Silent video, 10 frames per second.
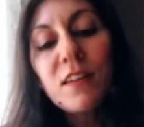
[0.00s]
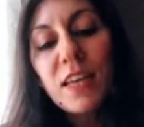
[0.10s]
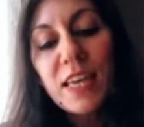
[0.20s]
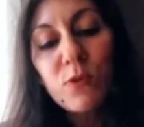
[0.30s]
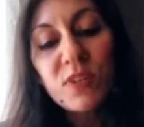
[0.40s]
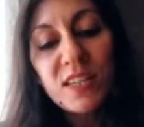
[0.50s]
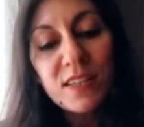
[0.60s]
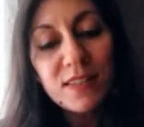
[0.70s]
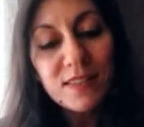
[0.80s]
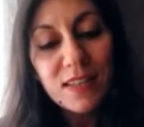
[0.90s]
È
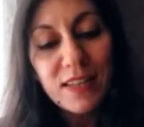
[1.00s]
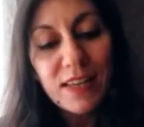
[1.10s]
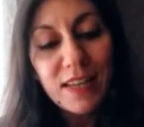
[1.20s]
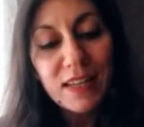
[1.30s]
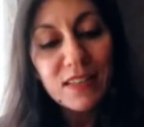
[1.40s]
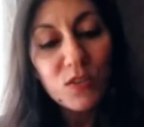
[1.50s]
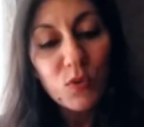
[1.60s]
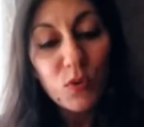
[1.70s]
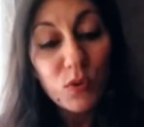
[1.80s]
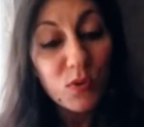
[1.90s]
un'inchiesta delicata e
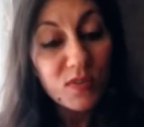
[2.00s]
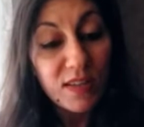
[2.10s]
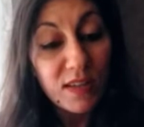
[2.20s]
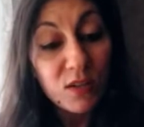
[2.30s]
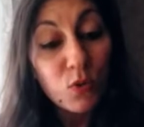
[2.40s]
dolorosa,